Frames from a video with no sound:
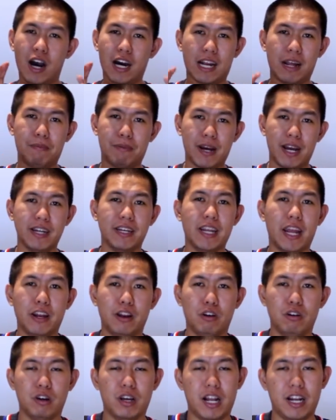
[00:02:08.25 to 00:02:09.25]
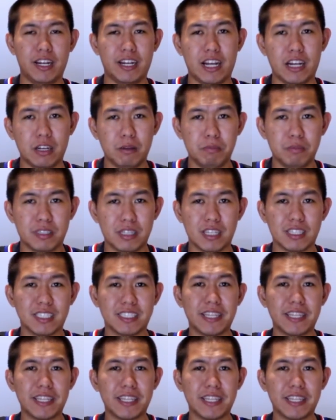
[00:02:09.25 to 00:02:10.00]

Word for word: harapkan Danilo Gallinari bisa